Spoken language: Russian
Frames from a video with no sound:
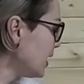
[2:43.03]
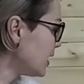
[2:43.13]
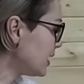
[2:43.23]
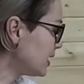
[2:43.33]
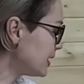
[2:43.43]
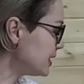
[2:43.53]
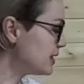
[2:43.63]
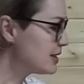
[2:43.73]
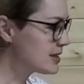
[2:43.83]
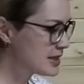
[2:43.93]
А,
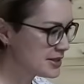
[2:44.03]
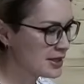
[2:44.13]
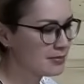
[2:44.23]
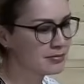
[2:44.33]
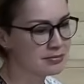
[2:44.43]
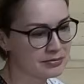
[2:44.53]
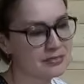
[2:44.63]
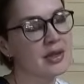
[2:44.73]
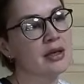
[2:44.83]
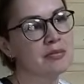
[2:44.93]
и затем
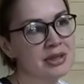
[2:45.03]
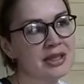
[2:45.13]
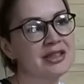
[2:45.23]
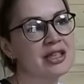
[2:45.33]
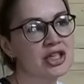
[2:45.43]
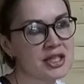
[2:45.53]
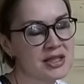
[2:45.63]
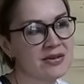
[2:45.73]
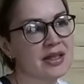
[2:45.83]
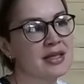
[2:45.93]
было
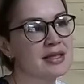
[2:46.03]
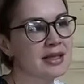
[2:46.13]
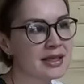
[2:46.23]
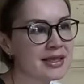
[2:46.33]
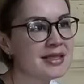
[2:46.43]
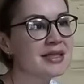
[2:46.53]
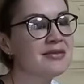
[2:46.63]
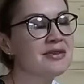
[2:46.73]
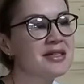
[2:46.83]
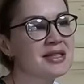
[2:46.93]
торжественное закрытие
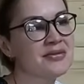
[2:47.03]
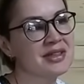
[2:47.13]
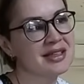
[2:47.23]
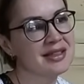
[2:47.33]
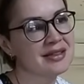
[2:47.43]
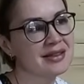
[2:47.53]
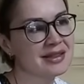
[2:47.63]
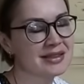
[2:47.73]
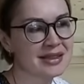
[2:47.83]
выставки,